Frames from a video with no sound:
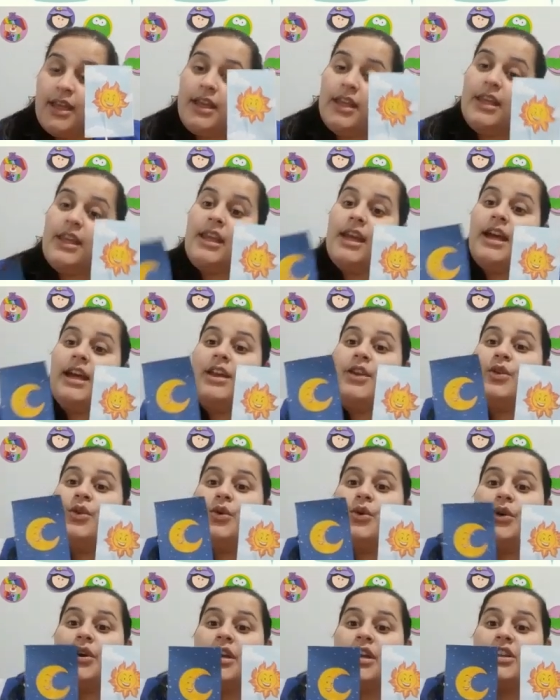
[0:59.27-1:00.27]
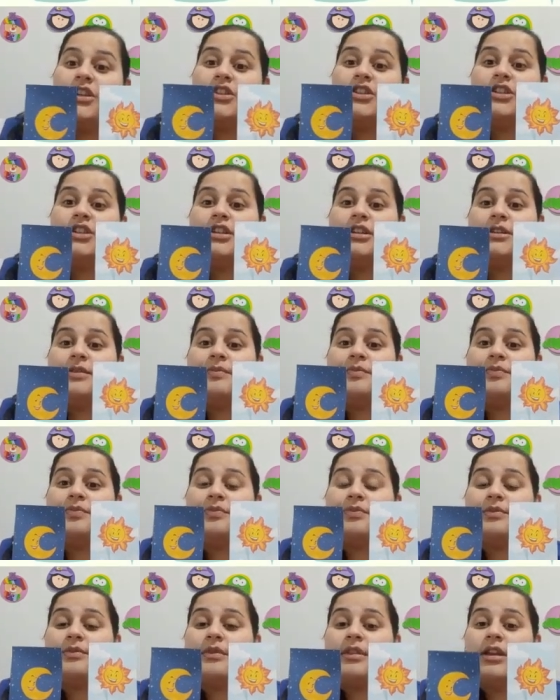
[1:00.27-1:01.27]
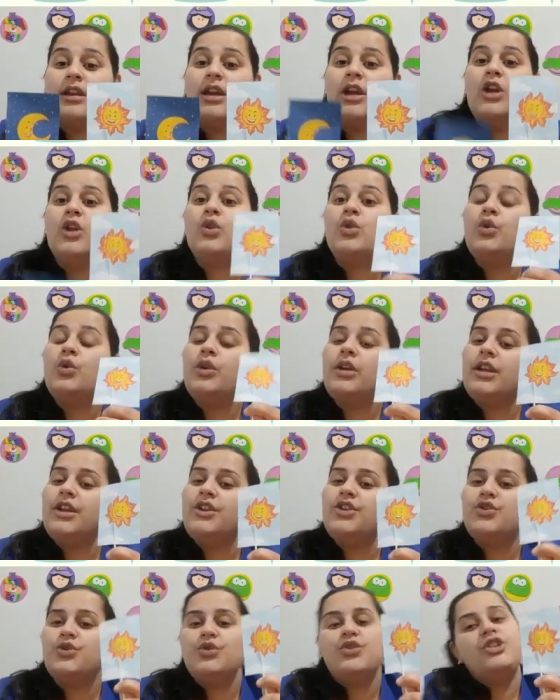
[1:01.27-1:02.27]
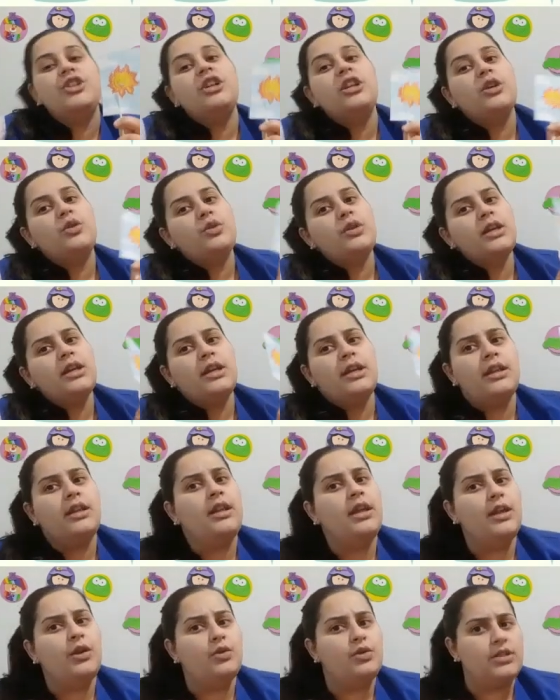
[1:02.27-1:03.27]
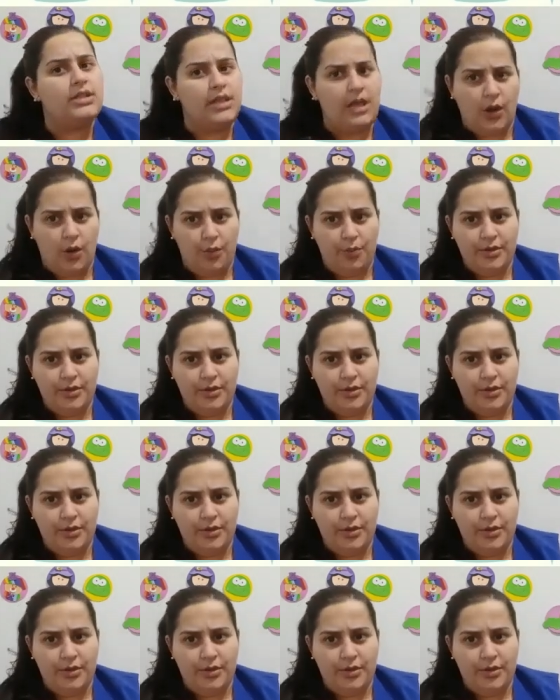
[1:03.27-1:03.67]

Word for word: e a noite. Durante o dia, o que, que tem no céu,